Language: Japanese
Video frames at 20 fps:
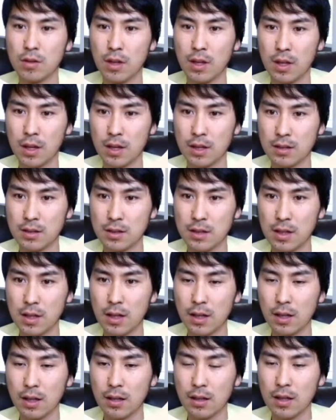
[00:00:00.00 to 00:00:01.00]
ケアして
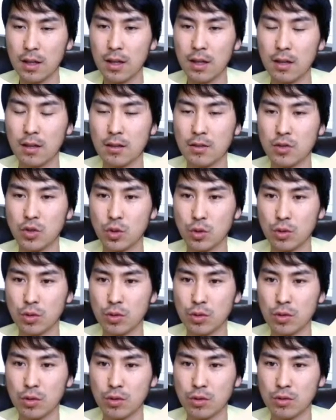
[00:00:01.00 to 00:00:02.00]
あげて
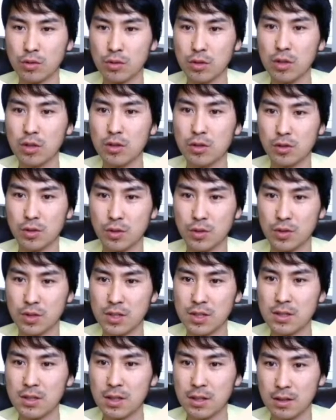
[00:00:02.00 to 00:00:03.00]
食欲を増
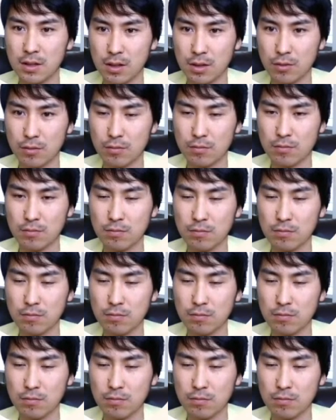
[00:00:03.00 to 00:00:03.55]
進させよう